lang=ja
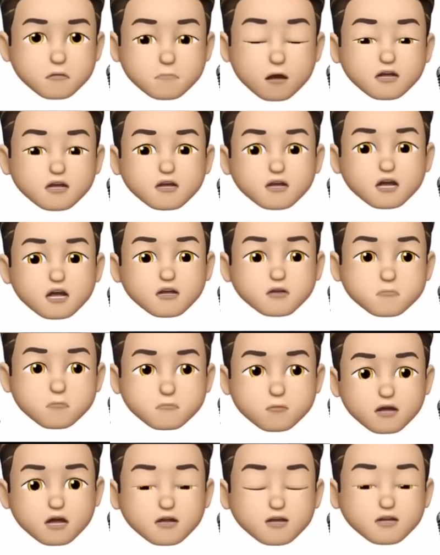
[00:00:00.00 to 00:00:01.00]
まあ、いちレース目
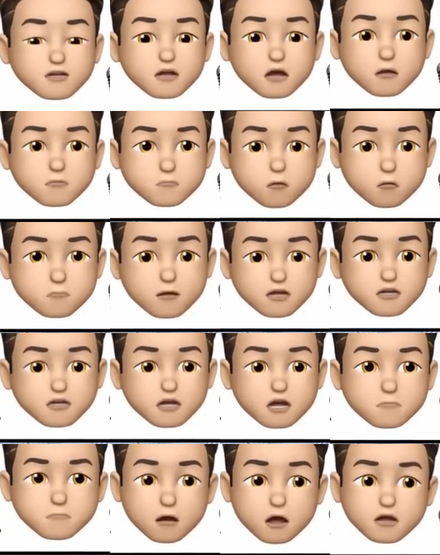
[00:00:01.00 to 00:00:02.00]
見たんですけども、まあ、
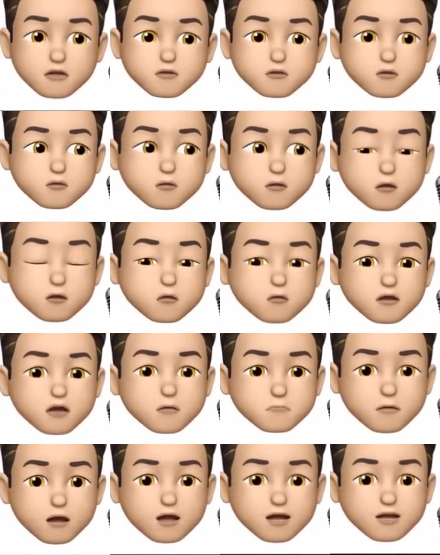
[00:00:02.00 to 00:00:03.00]
付け前がちょっと今日
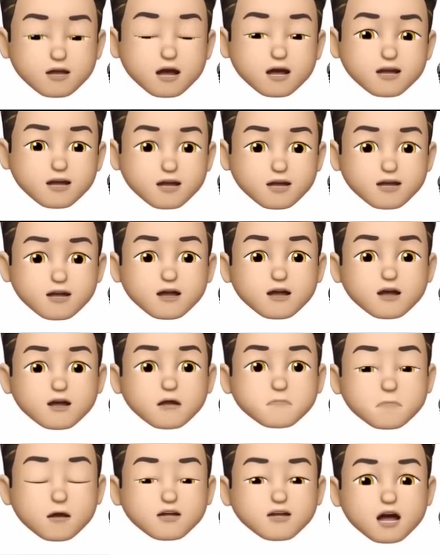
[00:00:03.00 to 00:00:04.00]
決まらない
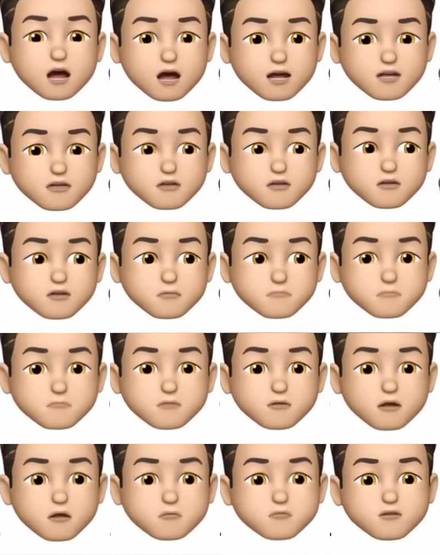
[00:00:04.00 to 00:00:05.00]
パターン
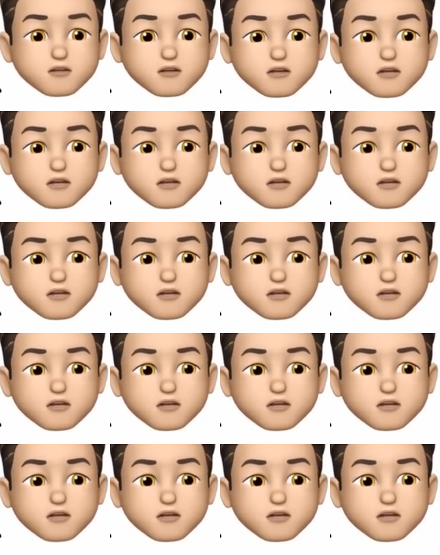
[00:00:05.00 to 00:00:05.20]
で打ち